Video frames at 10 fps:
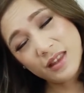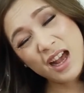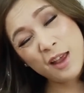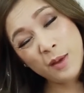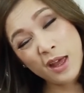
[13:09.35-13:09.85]

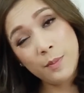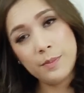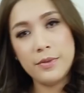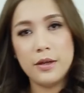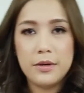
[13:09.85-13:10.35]
ตายแพ้
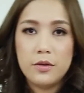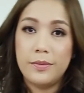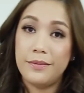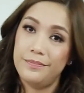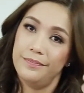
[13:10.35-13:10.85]
ให้มันดู
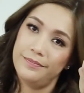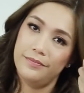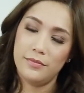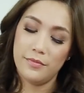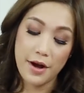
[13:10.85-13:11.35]
แบบ
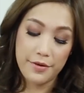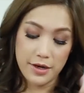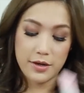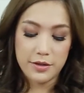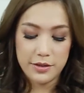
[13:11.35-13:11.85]
ร่า
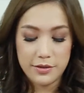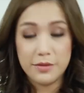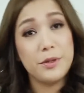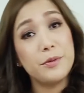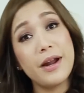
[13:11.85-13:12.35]
เริงขึ้น
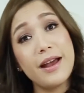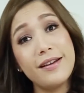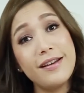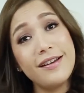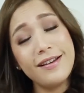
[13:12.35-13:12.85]
ผิวร่า
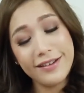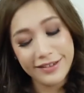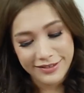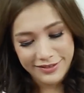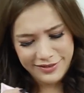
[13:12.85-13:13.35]
เริง
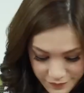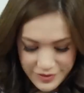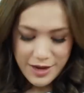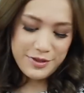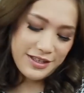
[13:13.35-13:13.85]

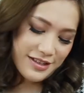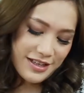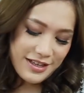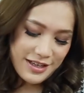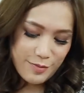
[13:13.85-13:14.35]
เก็บสิ่ง
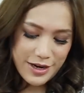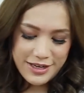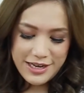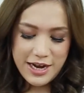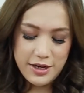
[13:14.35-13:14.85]
ที่ดีไว้
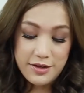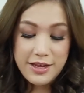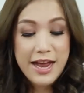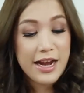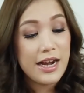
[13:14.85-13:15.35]
ทีหลัง
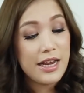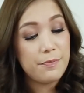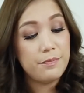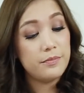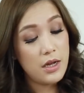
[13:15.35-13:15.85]
ยาทาเล็
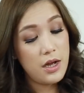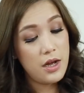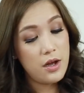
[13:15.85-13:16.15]
บเอ่